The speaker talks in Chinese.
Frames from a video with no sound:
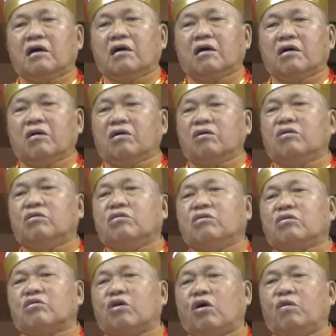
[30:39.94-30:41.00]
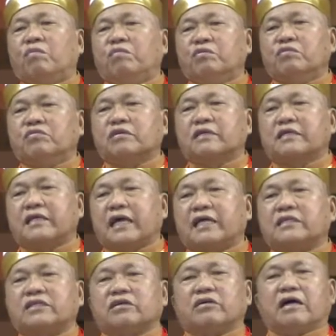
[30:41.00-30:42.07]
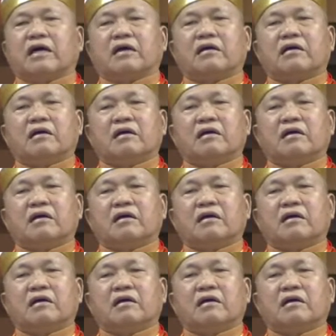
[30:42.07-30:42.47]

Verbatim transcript: 哦，恐怖的惊到啊！